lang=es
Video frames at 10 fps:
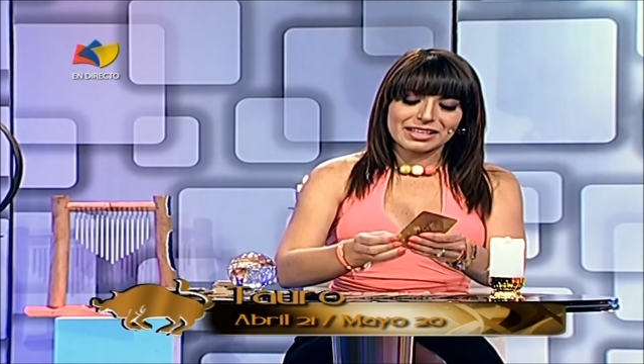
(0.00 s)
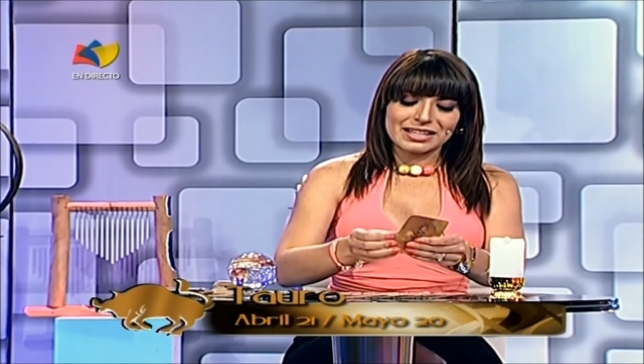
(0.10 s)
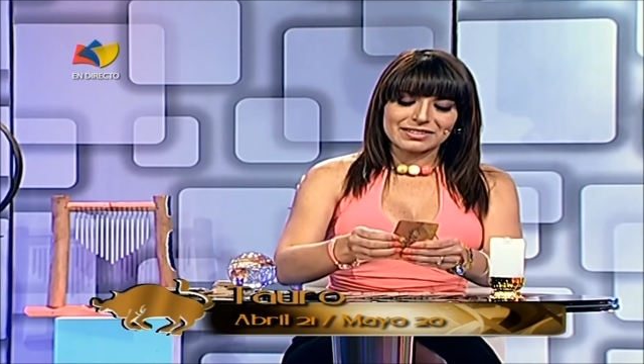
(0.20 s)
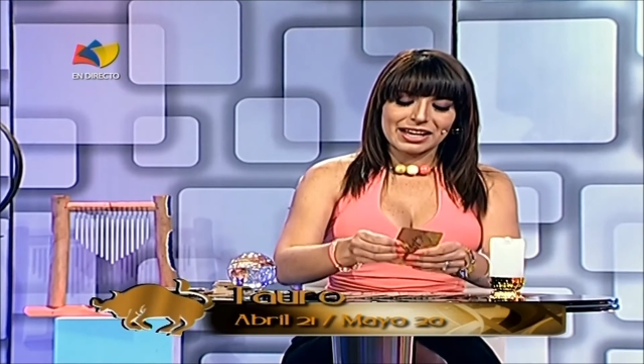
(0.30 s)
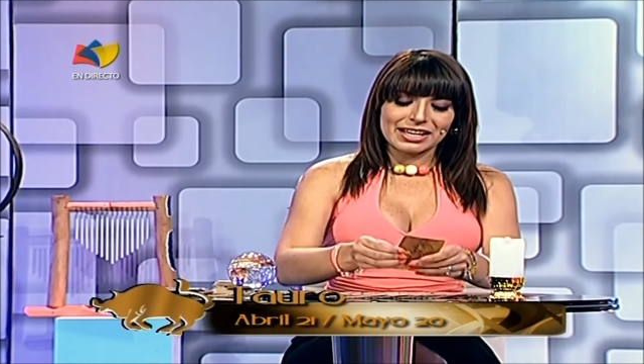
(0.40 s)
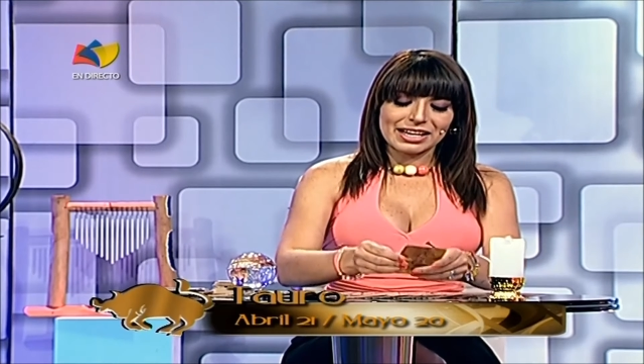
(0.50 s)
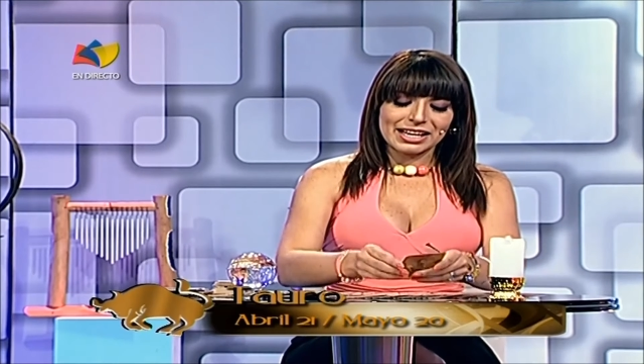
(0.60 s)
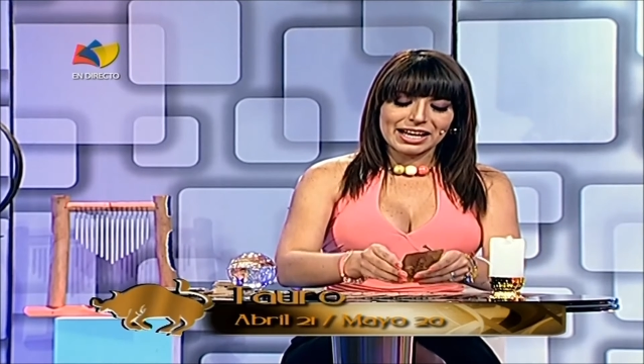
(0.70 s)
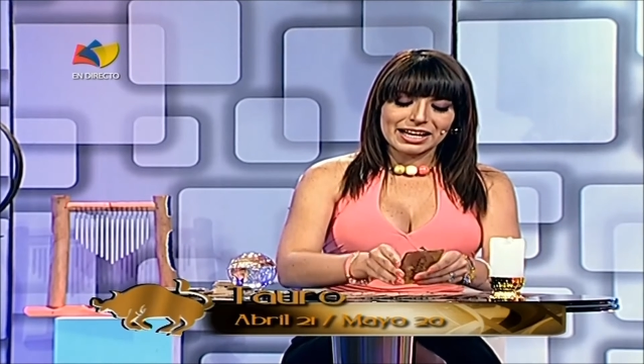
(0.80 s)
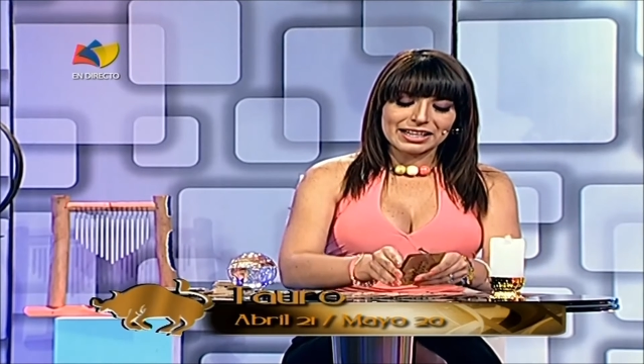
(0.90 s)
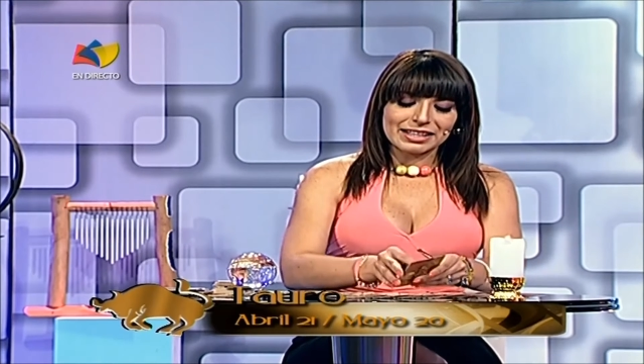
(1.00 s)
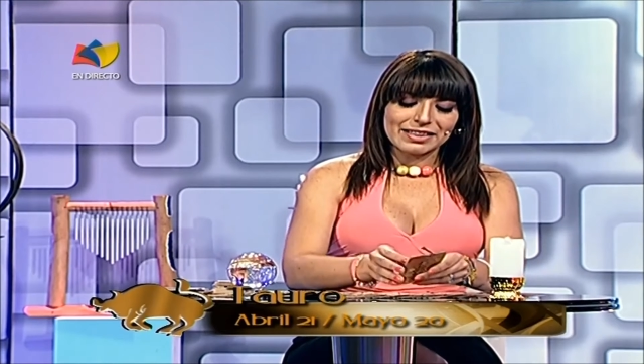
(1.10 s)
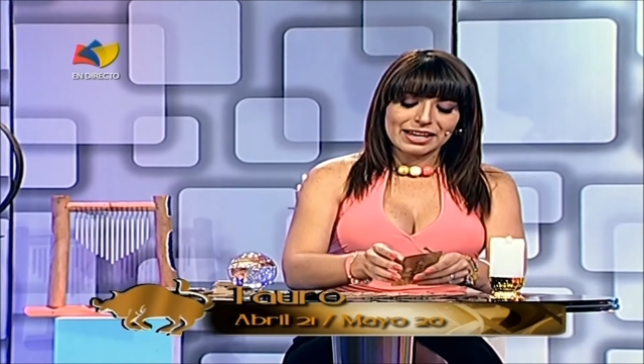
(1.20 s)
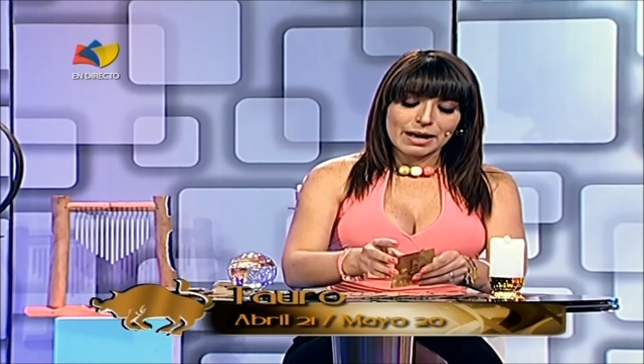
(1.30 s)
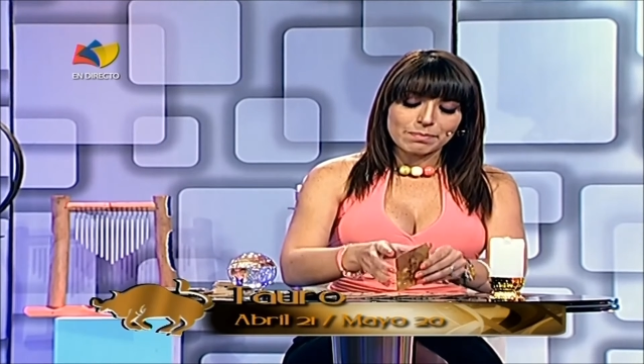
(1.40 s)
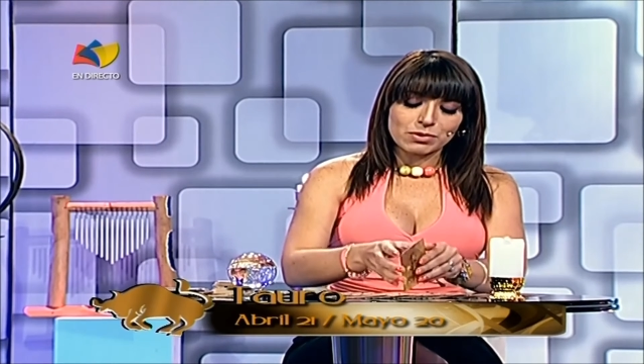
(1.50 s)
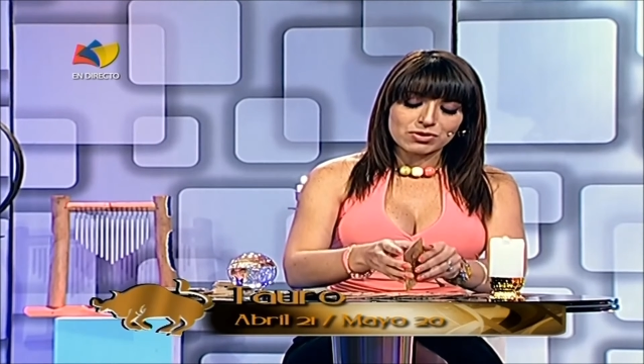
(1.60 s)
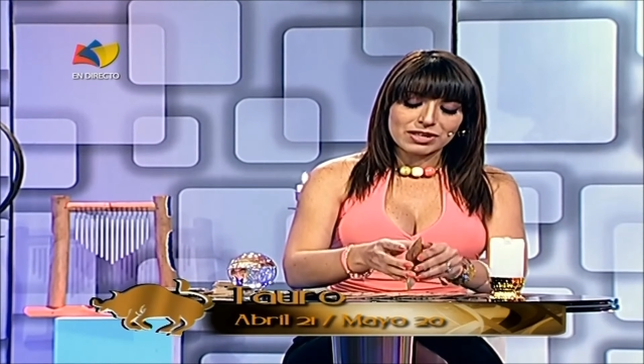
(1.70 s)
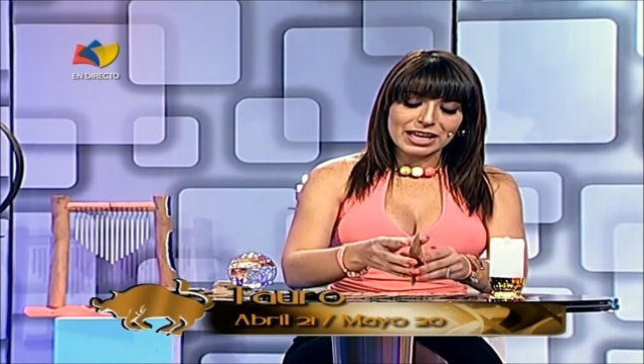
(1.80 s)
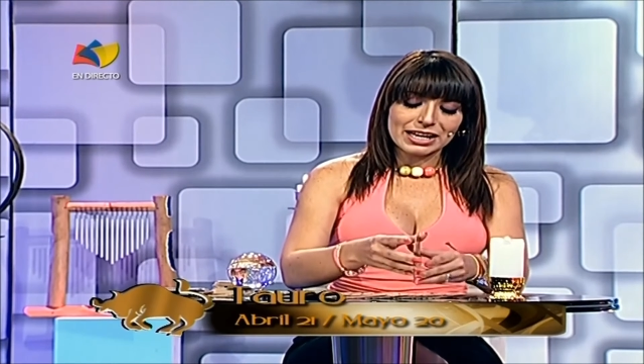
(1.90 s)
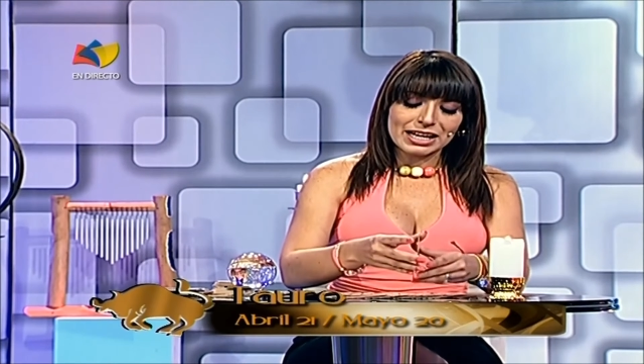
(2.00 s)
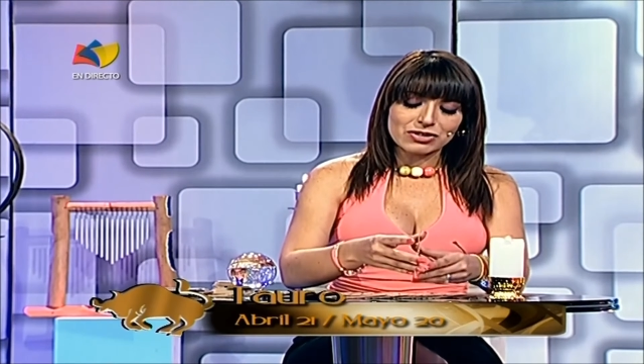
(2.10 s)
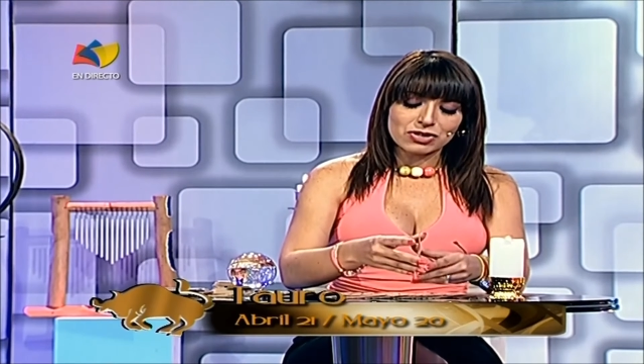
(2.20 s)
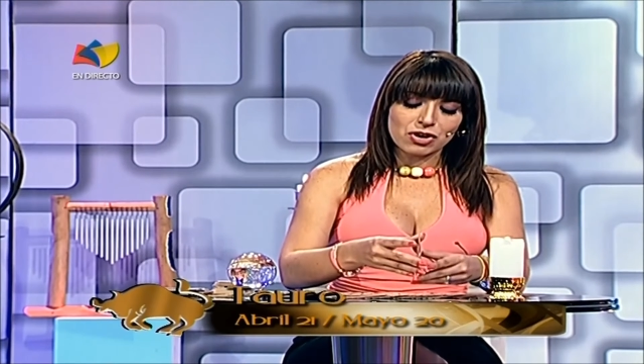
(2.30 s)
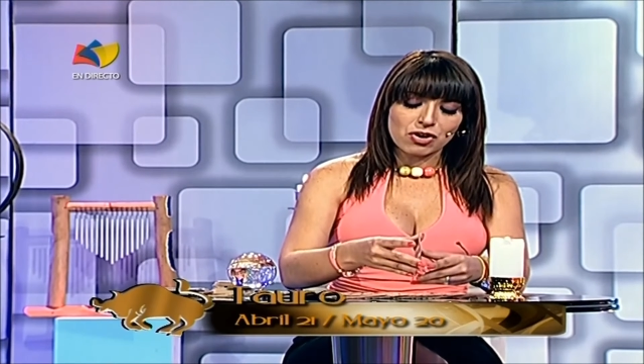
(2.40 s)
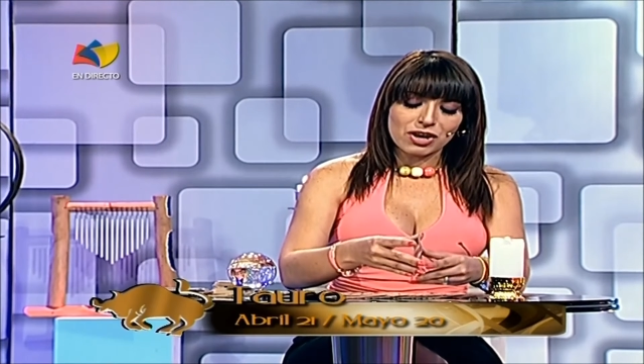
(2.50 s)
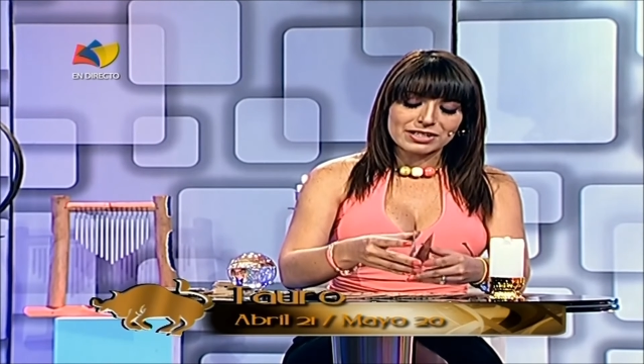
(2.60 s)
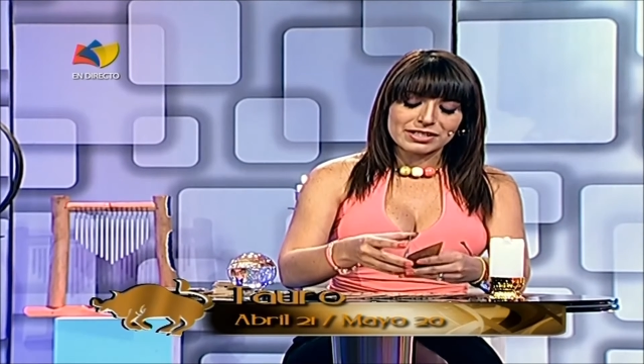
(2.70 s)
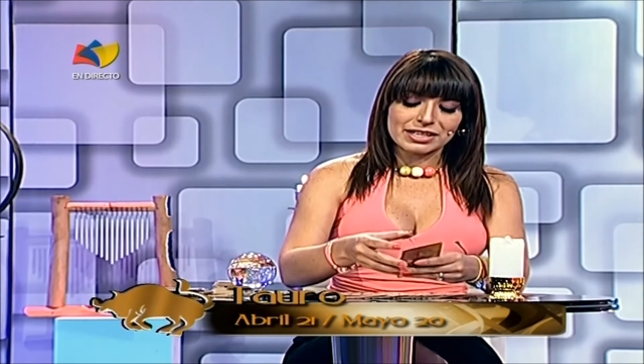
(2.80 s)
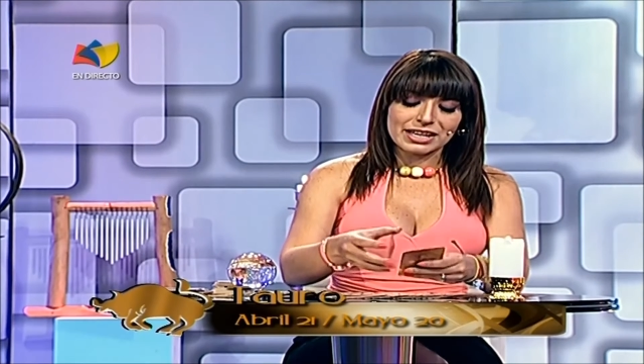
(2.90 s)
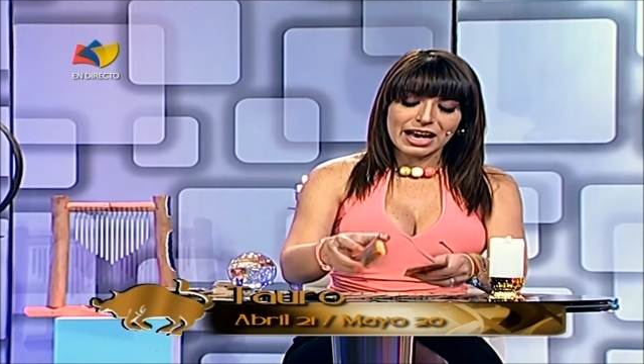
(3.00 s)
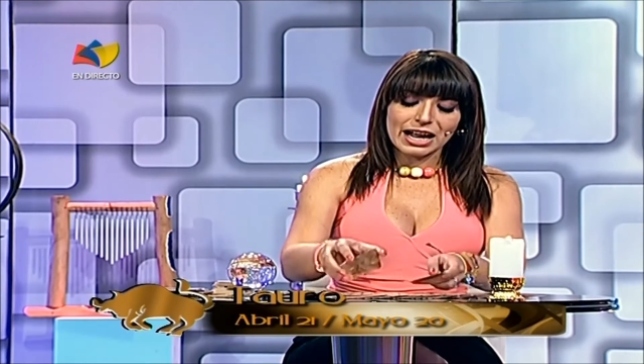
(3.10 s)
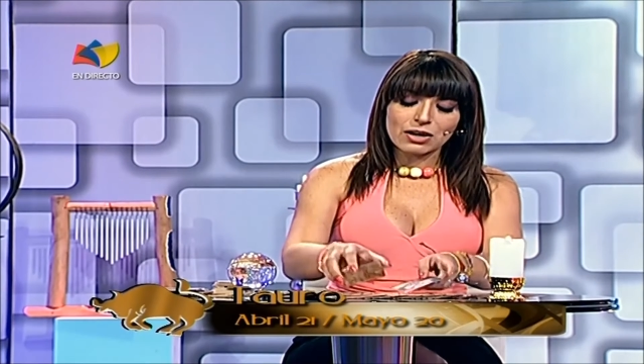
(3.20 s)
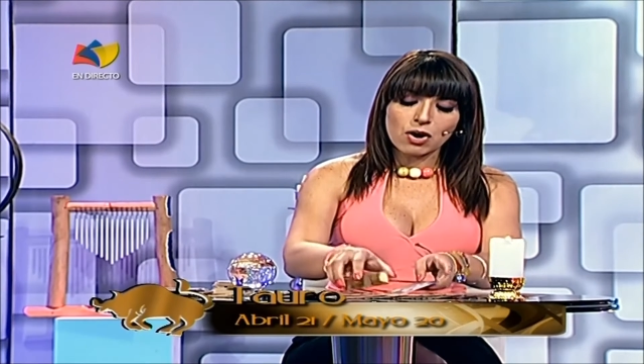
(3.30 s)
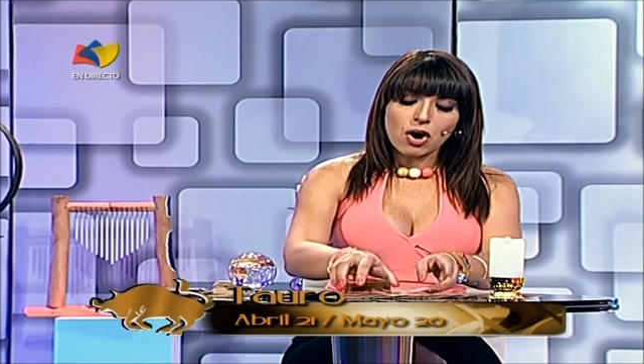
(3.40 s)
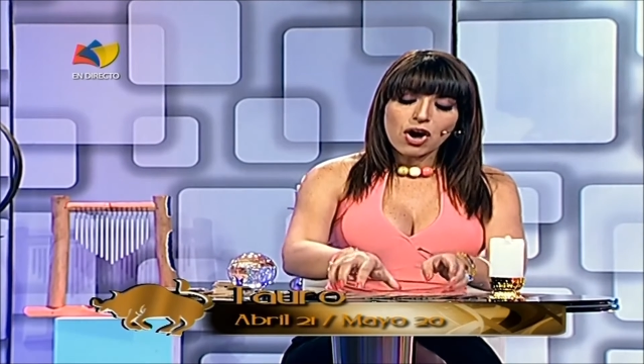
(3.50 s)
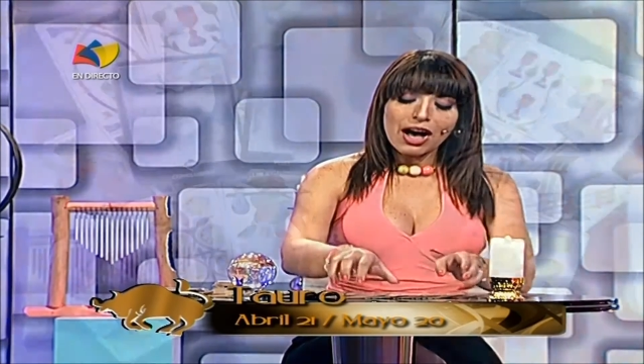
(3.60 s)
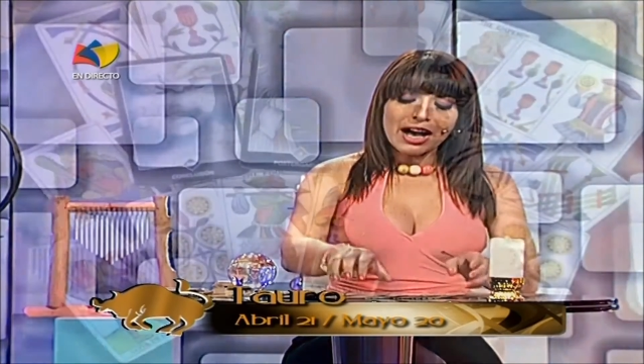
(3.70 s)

dice aquí la carta de la postergación, que si tienes algo